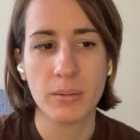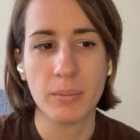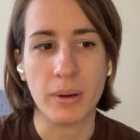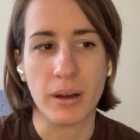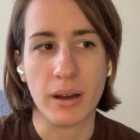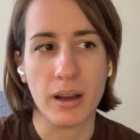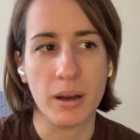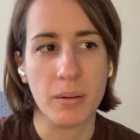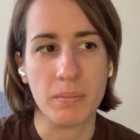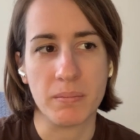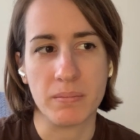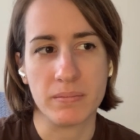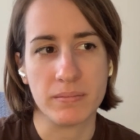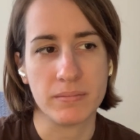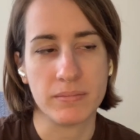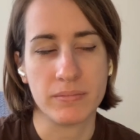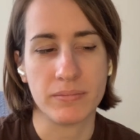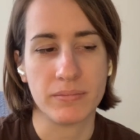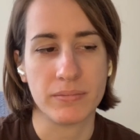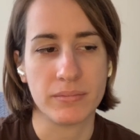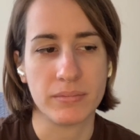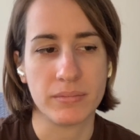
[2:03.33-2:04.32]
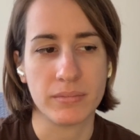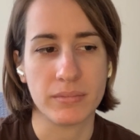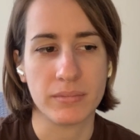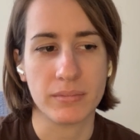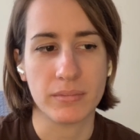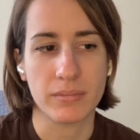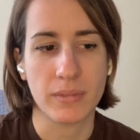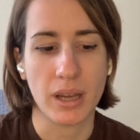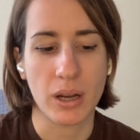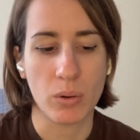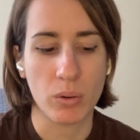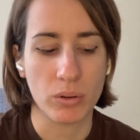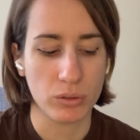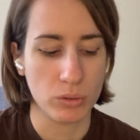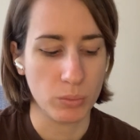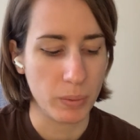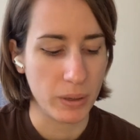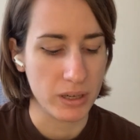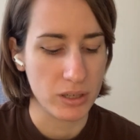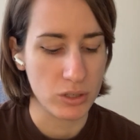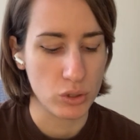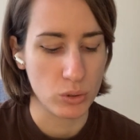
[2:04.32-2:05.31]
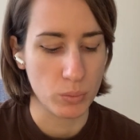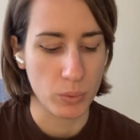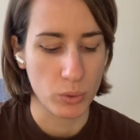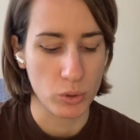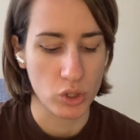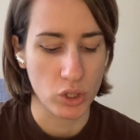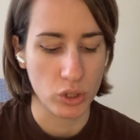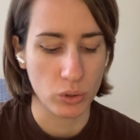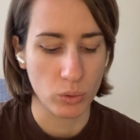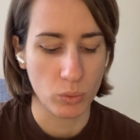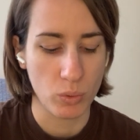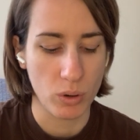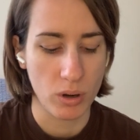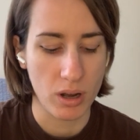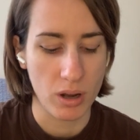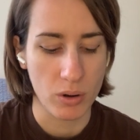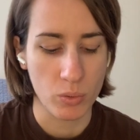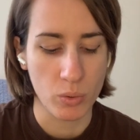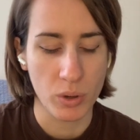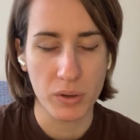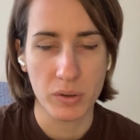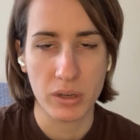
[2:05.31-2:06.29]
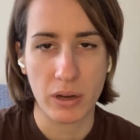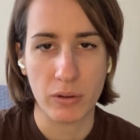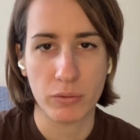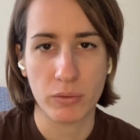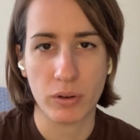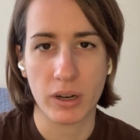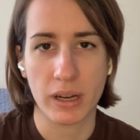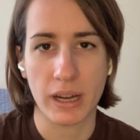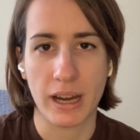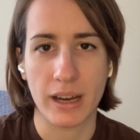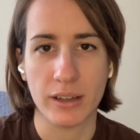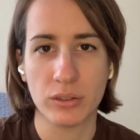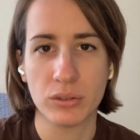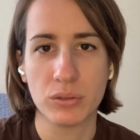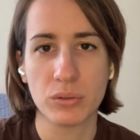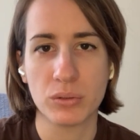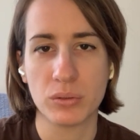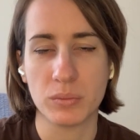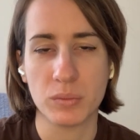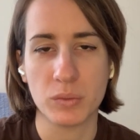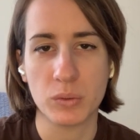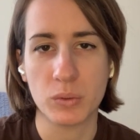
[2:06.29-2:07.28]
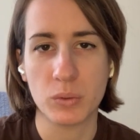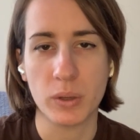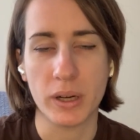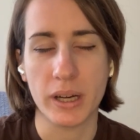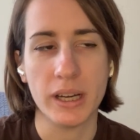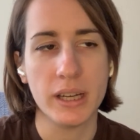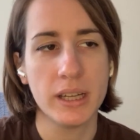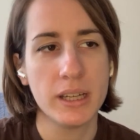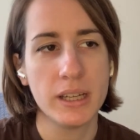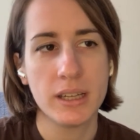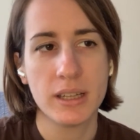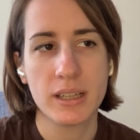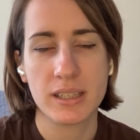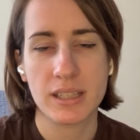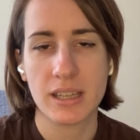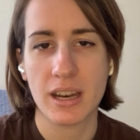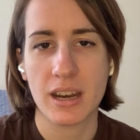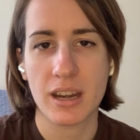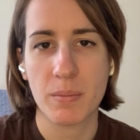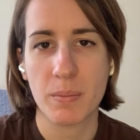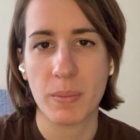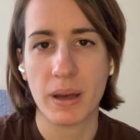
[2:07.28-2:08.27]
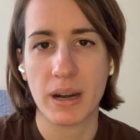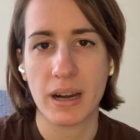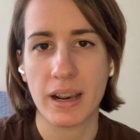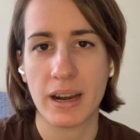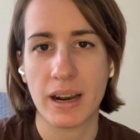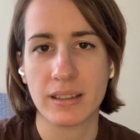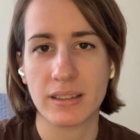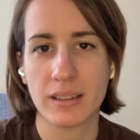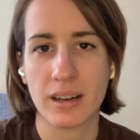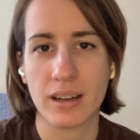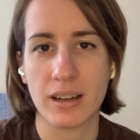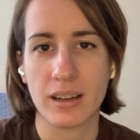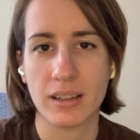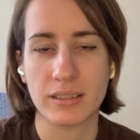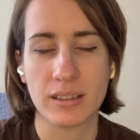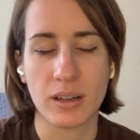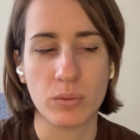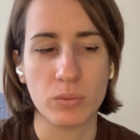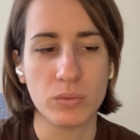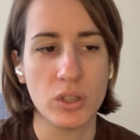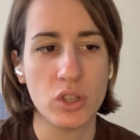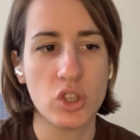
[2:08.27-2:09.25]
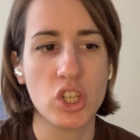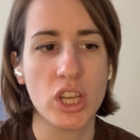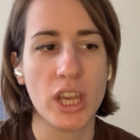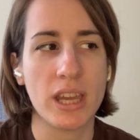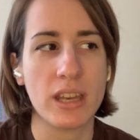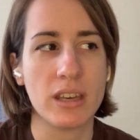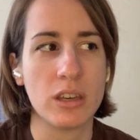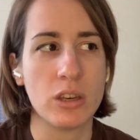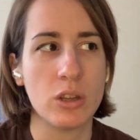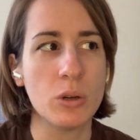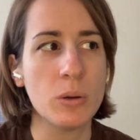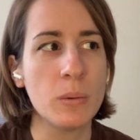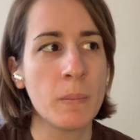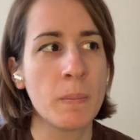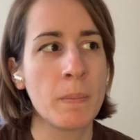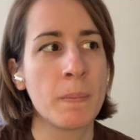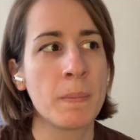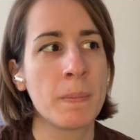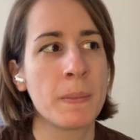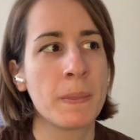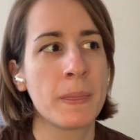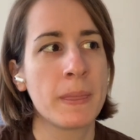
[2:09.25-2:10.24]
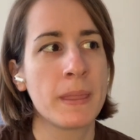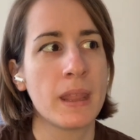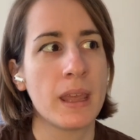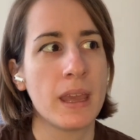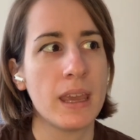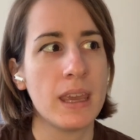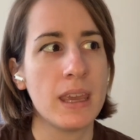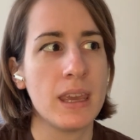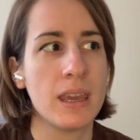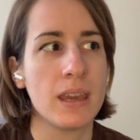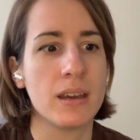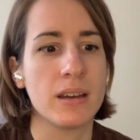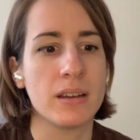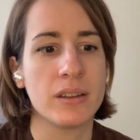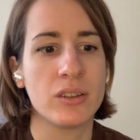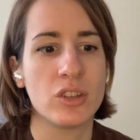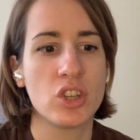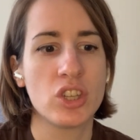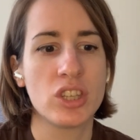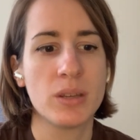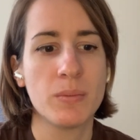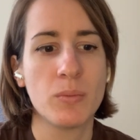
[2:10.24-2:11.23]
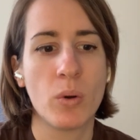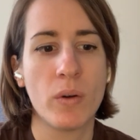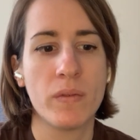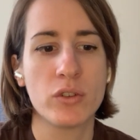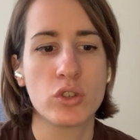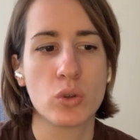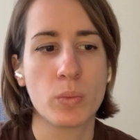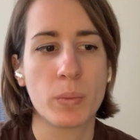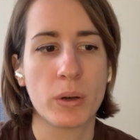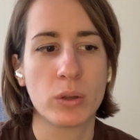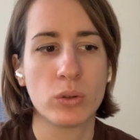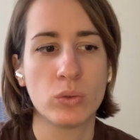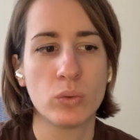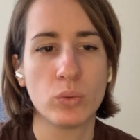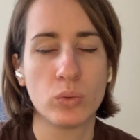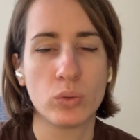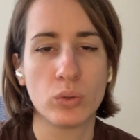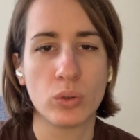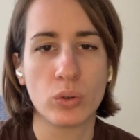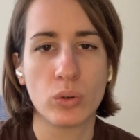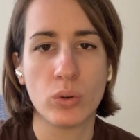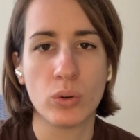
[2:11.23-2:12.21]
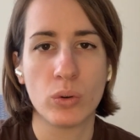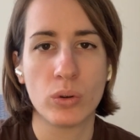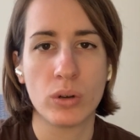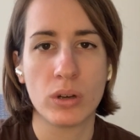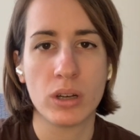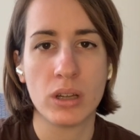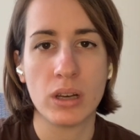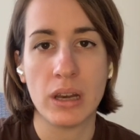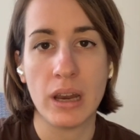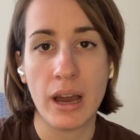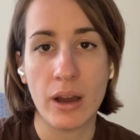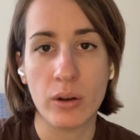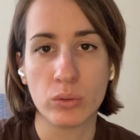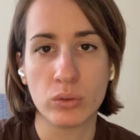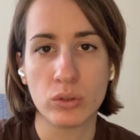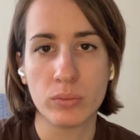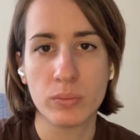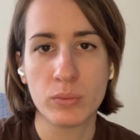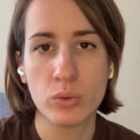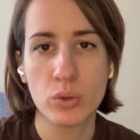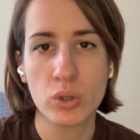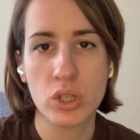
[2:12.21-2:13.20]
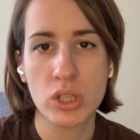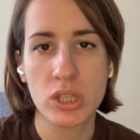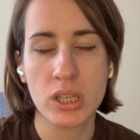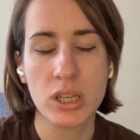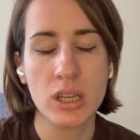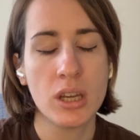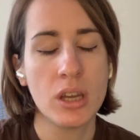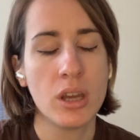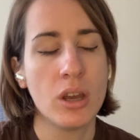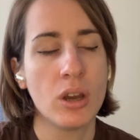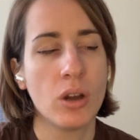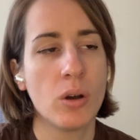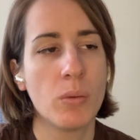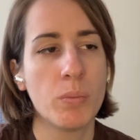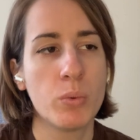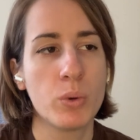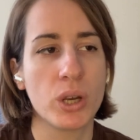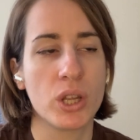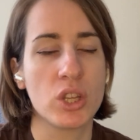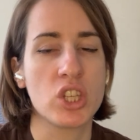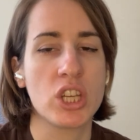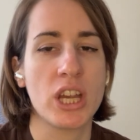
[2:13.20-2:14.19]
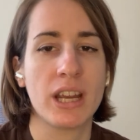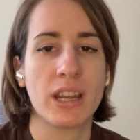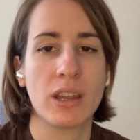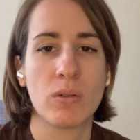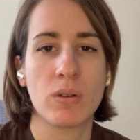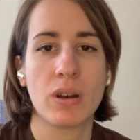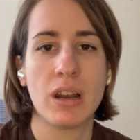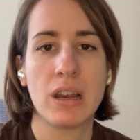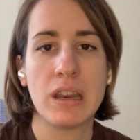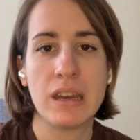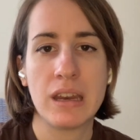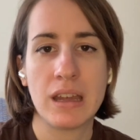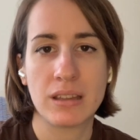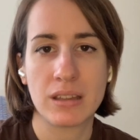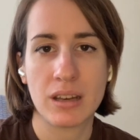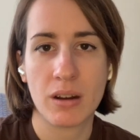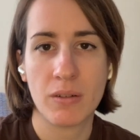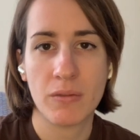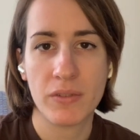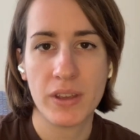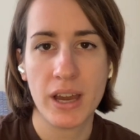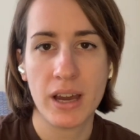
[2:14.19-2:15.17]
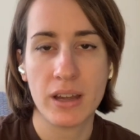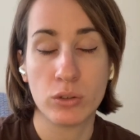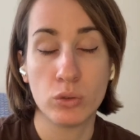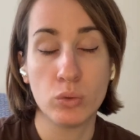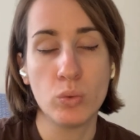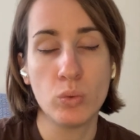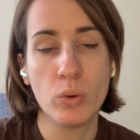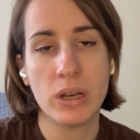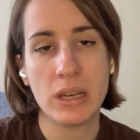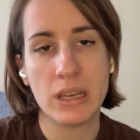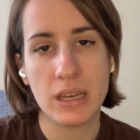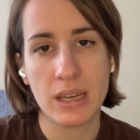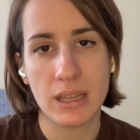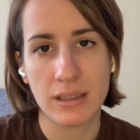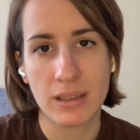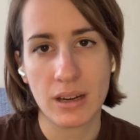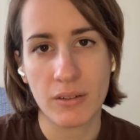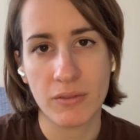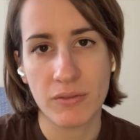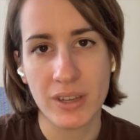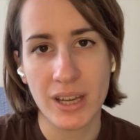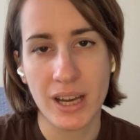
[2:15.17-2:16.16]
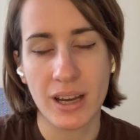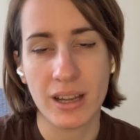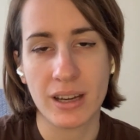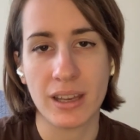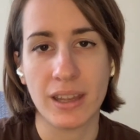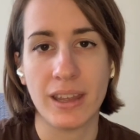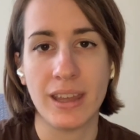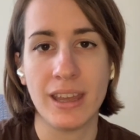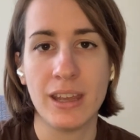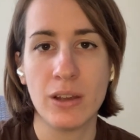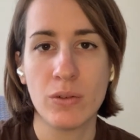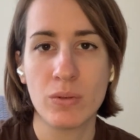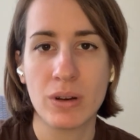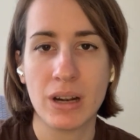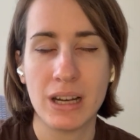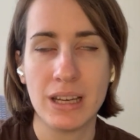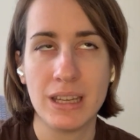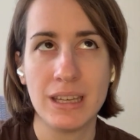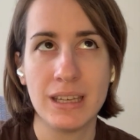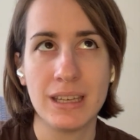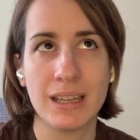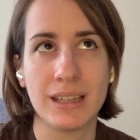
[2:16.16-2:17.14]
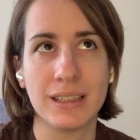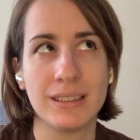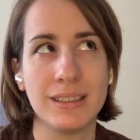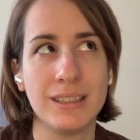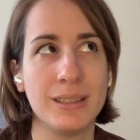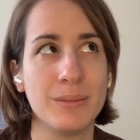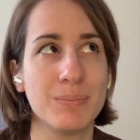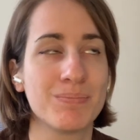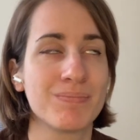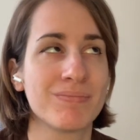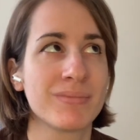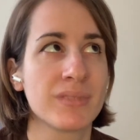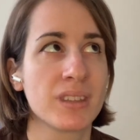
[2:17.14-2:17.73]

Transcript: ma mh, mm, a quanto pare questo progetto qua o è un naufragato, comunque se ne riparlerà tra, tra un decennio, e eh, ci si muove soprattutto con l'autobus, oppure c'è anche una linea tranviaria, due linee tranviarie e una linea di